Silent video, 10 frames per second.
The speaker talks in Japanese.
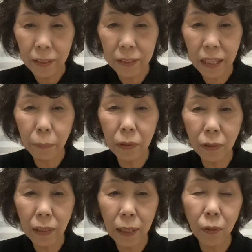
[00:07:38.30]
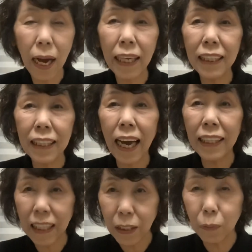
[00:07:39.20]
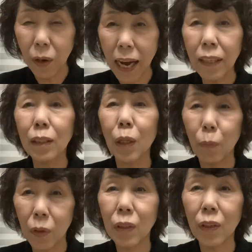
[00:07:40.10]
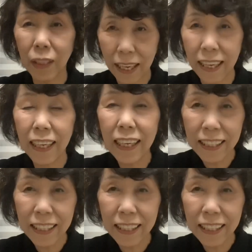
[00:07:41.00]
多分あの配達もあると思うので、